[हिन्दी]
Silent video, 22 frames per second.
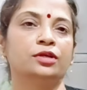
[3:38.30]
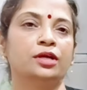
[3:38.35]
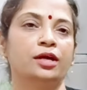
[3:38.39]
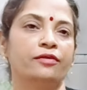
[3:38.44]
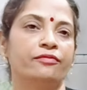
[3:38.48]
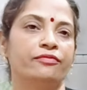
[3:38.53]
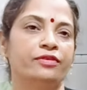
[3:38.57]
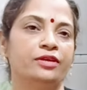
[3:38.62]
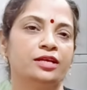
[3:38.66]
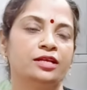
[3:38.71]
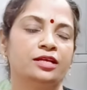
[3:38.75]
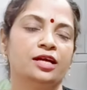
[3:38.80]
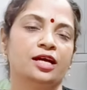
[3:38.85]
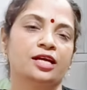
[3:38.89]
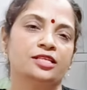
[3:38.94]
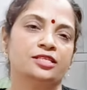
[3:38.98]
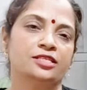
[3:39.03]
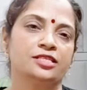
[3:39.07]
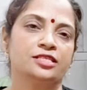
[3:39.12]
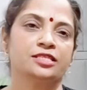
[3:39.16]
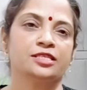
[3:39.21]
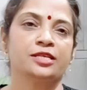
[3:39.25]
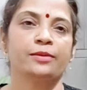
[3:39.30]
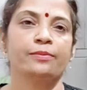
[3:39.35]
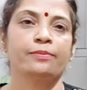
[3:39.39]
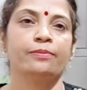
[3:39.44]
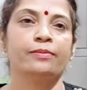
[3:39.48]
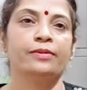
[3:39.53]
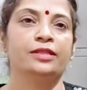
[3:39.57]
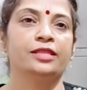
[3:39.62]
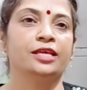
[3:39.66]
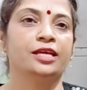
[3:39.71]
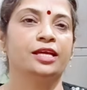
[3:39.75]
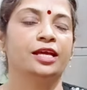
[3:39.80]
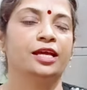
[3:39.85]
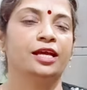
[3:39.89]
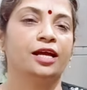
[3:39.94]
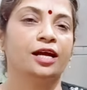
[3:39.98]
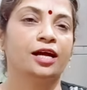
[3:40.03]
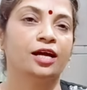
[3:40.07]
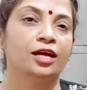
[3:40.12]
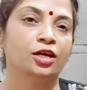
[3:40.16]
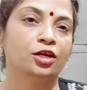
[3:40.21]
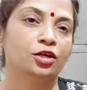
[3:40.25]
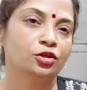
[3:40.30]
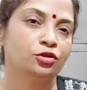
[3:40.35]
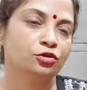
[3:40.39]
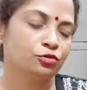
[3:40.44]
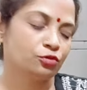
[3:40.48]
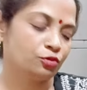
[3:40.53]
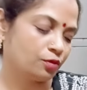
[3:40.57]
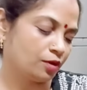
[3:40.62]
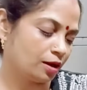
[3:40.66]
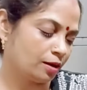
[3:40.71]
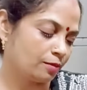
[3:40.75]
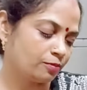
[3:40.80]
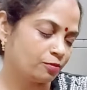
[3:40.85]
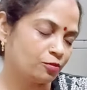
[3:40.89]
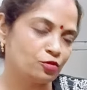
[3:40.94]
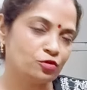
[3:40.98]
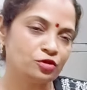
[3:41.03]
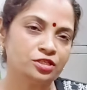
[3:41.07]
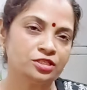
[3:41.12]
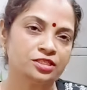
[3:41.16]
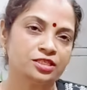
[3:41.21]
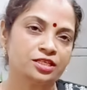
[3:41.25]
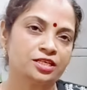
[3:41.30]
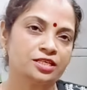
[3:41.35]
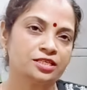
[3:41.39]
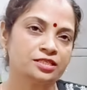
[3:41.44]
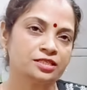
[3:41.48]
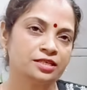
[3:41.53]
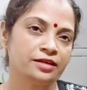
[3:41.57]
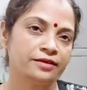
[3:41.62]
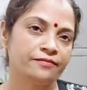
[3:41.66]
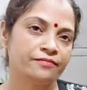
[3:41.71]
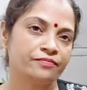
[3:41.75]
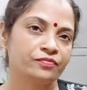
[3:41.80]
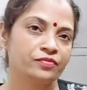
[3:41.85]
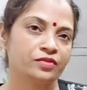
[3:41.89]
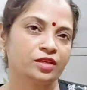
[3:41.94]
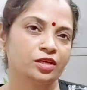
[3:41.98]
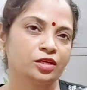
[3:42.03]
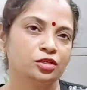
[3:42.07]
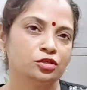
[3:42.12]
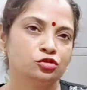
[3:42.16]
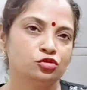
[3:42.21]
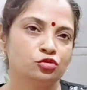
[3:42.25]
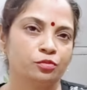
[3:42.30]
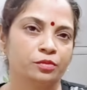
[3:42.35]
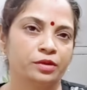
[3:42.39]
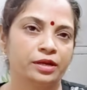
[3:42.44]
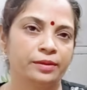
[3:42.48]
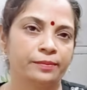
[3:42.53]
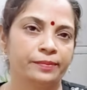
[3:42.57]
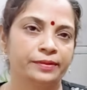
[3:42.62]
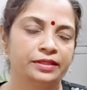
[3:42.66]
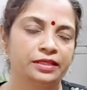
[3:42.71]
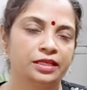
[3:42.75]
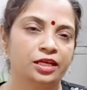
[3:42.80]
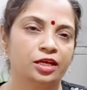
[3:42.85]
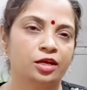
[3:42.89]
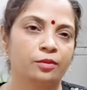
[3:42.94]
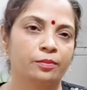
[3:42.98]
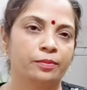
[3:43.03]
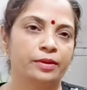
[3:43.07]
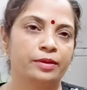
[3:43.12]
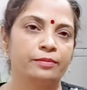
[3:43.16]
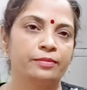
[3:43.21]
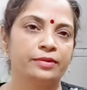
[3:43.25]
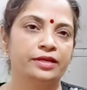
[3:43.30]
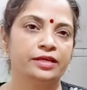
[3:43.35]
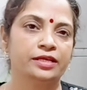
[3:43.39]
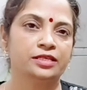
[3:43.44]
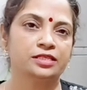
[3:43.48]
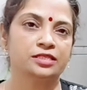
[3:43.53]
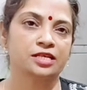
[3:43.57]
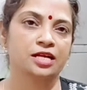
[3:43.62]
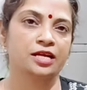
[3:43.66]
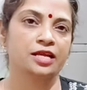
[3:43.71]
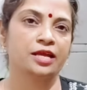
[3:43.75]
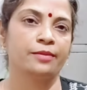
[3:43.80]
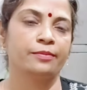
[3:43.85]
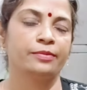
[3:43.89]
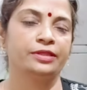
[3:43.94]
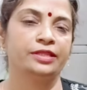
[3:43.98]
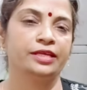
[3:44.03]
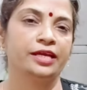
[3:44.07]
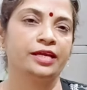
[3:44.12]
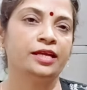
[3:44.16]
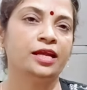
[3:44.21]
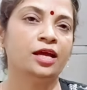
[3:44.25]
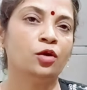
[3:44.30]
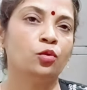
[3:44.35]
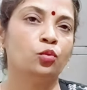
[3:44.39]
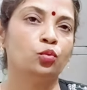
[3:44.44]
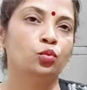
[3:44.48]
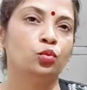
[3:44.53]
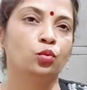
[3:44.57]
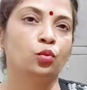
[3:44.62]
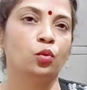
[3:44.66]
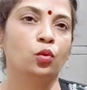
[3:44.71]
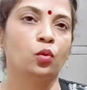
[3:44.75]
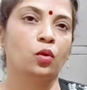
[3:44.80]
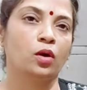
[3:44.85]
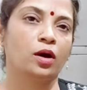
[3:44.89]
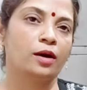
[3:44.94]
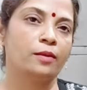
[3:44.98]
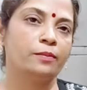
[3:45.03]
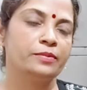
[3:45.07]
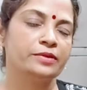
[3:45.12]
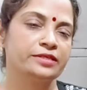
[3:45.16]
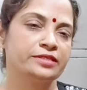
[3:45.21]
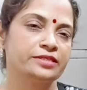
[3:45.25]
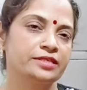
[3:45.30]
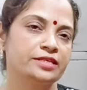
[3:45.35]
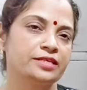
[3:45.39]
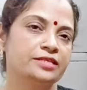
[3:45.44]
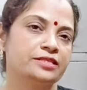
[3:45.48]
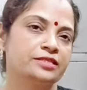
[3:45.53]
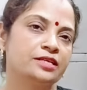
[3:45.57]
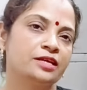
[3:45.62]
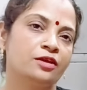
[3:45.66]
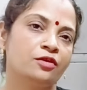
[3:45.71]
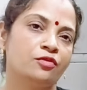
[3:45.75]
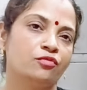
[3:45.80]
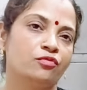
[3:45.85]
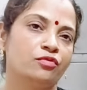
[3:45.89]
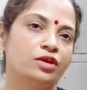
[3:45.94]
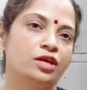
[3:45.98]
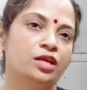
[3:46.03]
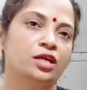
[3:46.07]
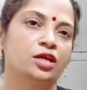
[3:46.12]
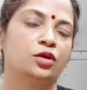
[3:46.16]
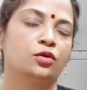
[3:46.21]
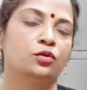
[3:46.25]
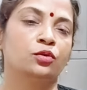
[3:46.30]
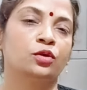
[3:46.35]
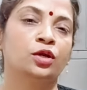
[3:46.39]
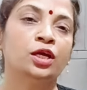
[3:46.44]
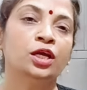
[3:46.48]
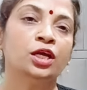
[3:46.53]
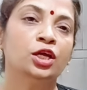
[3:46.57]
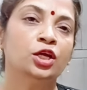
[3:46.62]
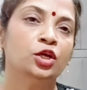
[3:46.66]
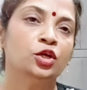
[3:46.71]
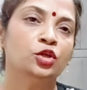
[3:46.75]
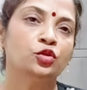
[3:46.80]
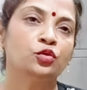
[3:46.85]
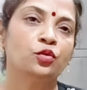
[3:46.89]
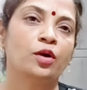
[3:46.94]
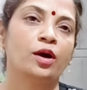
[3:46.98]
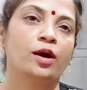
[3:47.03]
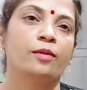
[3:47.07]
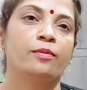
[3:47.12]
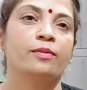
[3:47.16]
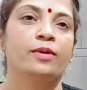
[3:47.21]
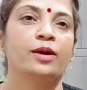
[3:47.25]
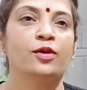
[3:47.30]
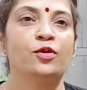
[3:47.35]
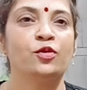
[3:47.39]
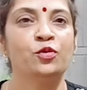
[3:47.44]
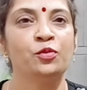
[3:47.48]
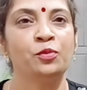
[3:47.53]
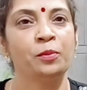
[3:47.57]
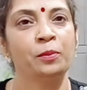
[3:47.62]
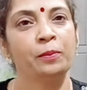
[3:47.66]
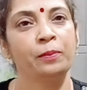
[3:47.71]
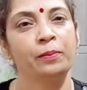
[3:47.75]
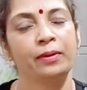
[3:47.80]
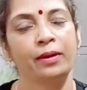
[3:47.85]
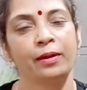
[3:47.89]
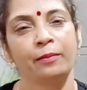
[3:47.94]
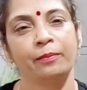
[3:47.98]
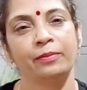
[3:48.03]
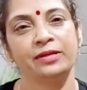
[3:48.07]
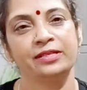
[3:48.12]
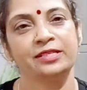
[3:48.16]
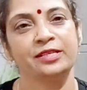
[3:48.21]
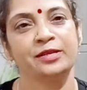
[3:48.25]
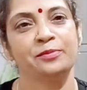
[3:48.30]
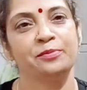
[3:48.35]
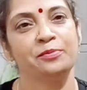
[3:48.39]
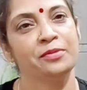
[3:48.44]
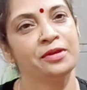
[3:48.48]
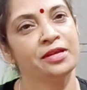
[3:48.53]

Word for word: काफ़ी अच्छे सेप में दिखेगा तो आपको इस तरह से जो मैंने पतले कपड़े में ये साड़ियाँ बताई ना उनको आप इस तरह से वेयर करोगे तो आपका लुक प्रॉपर सेप